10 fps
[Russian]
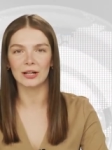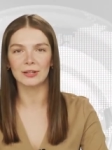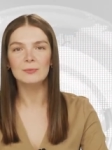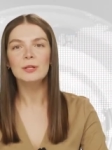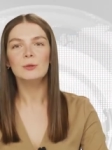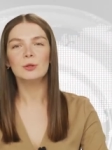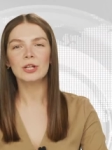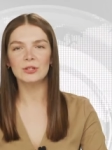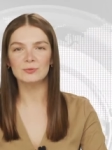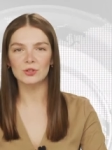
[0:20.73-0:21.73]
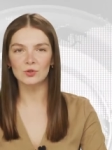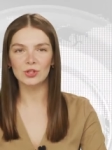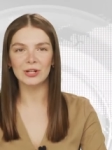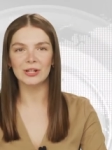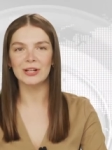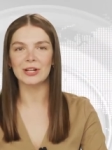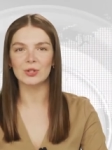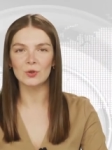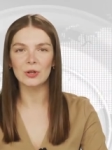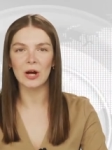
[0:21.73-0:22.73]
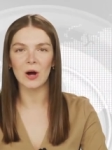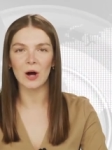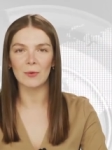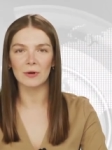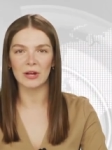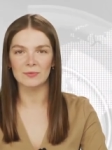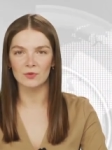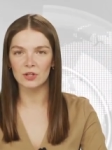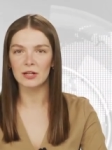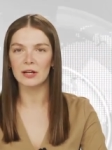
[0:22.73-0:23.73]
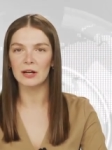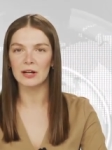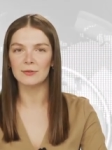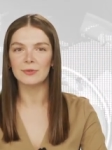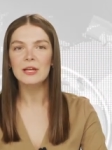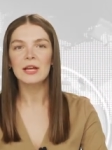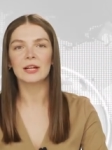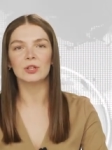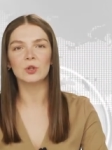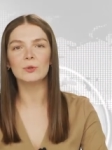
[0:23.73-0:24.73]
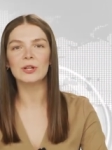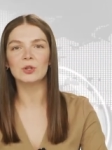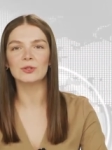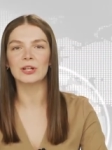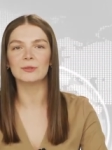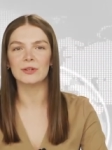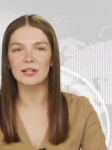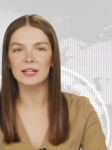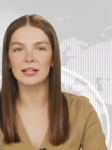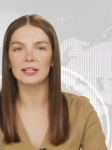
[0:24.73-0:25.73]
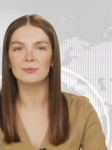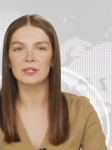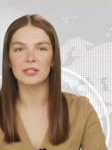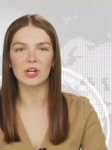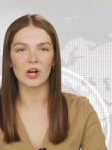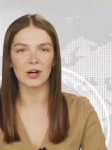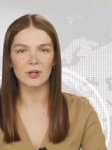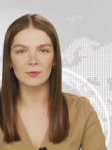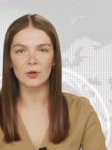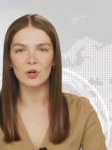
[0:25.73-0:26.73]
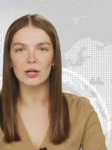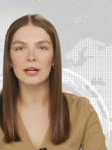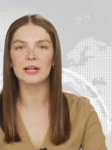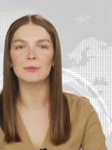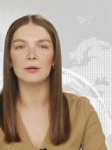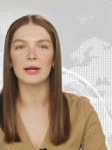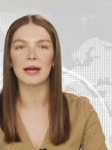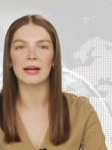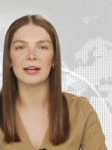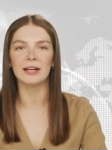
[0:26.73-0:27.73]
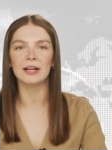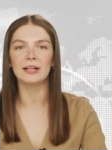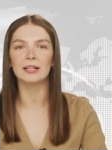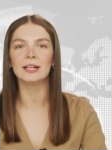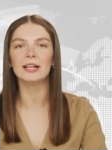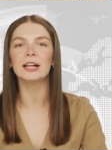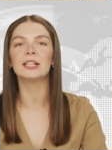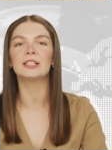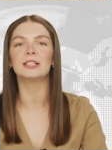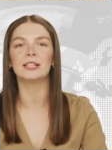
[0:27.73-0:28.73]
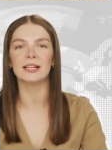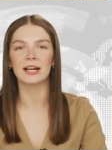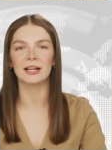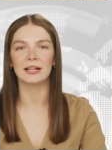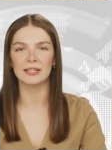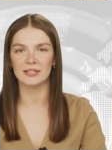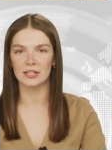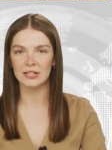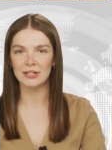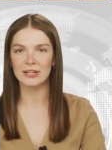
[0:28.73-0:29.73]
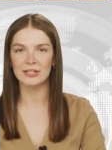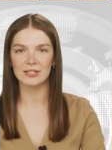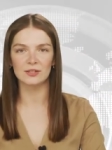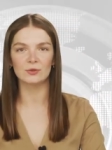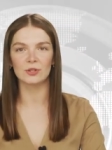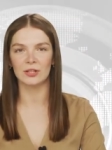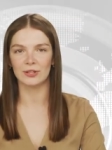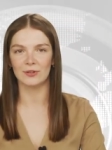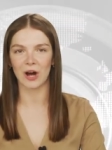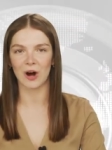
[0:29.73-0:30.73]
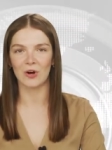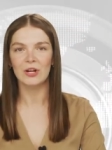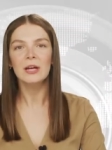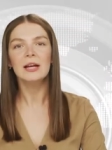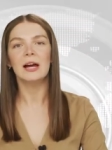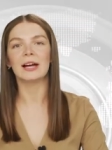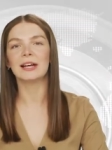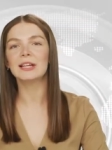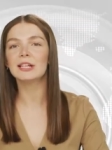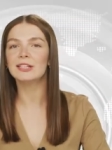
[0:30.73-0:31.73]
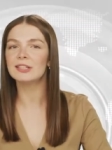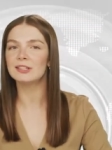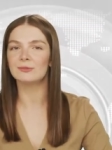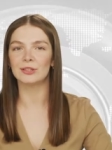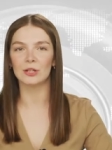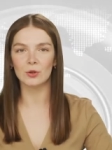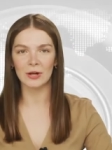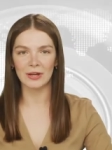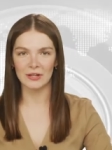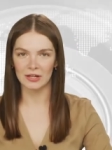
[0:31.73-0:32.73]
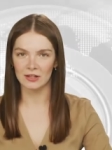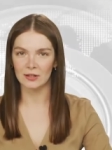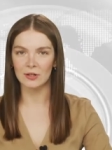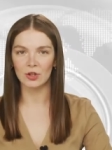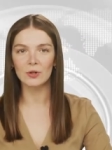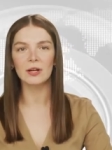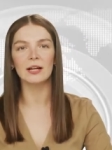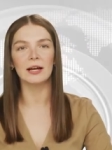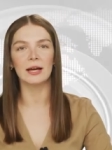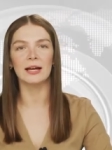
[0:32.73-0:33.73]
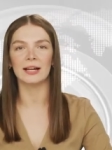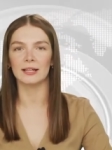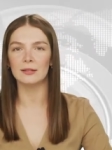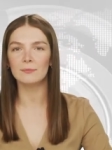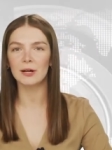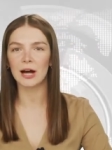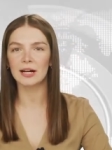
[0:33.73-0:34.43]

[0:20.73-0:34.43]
или прямое нарушение закона. Наиболее распространено подобное поведение по отношению к должникам со стороны коллекторских агентств и их сотрудников. Что станет с кредитом, который не обслуживается клиентом?